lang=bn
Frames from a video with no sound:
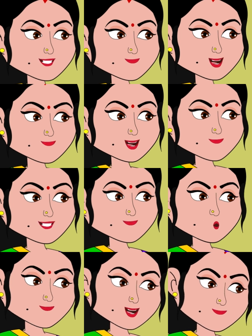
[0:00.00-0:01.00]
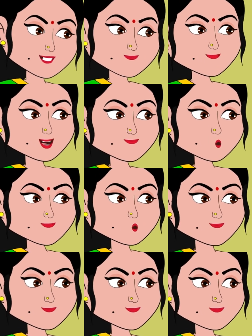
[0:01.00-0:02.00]
ওকে সিরিয়াল দেখতে বলবেন
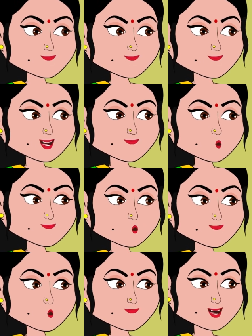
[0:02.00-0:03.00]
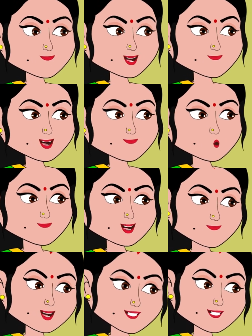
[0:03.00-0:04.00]
না সিরিয়ালগুলো
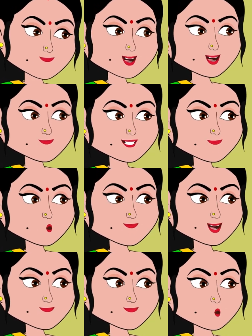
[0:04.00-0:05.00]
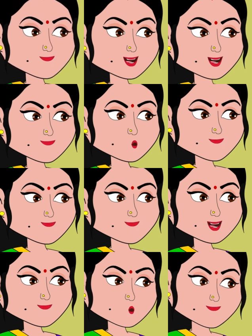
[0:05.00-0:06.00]
সংসারের যথেষ্ট মার প্যাচ
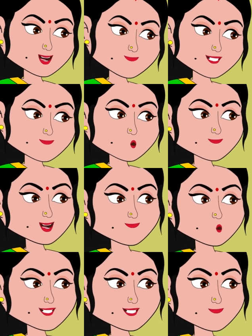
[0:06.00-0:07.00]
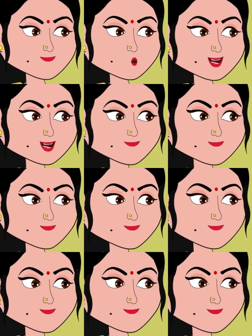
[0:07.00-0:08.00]
কুট কাছালি এইসব নিয়ে
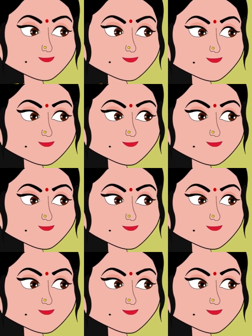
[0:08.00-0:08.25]
তৈরি হয়